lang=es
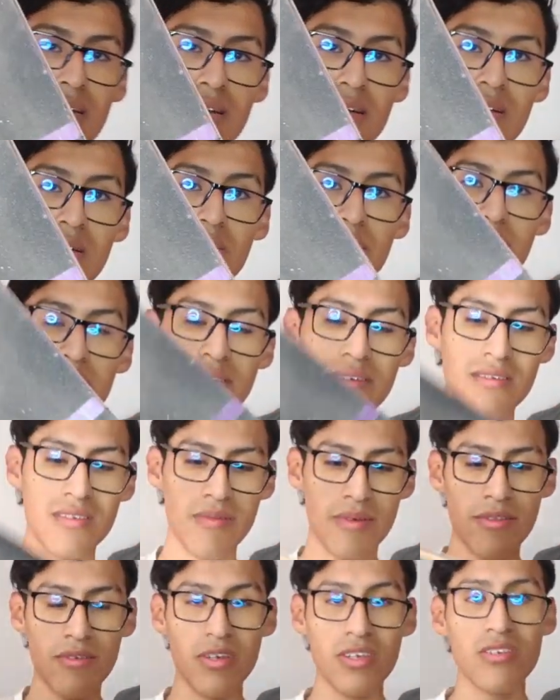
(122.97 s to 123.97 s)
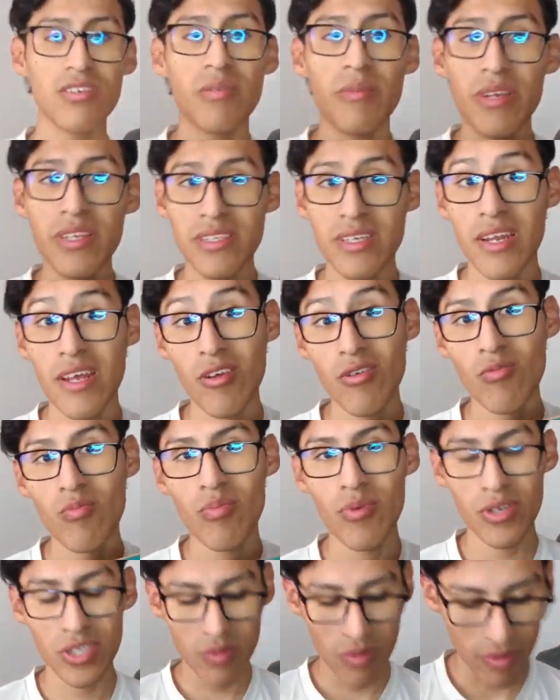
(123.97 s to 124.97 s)
Como pueden estar observando. Eso también estará en un
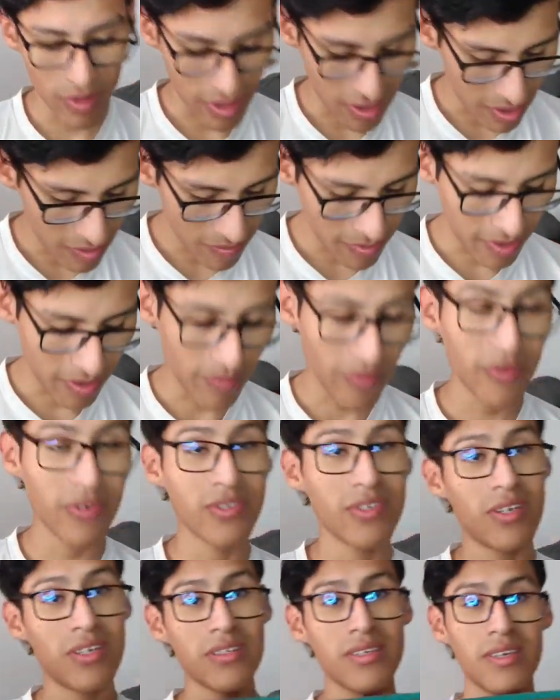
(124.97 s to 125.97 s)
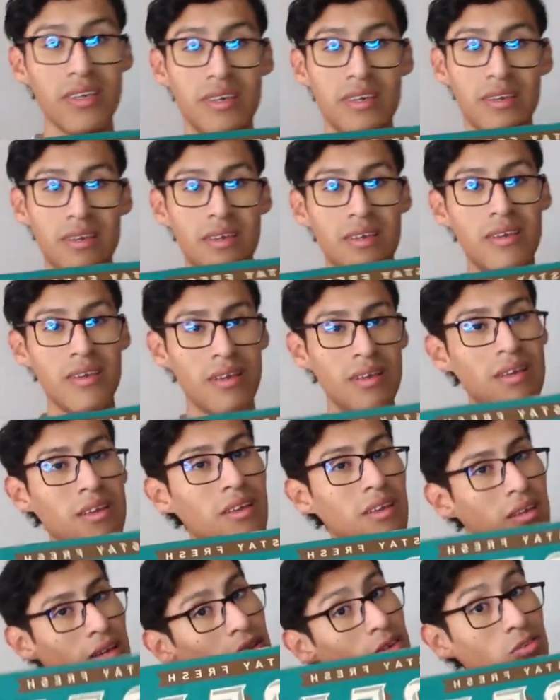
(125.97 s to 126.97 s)
próximo video, pero puedo decirles que
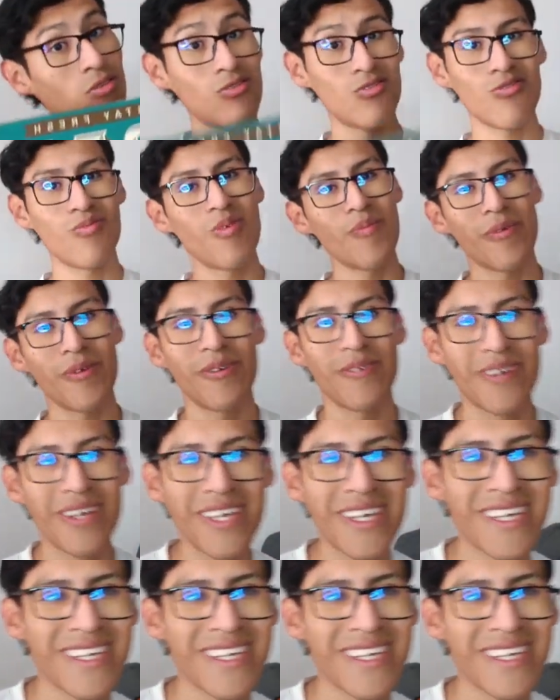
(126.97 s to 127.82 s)
YouTube me pagó.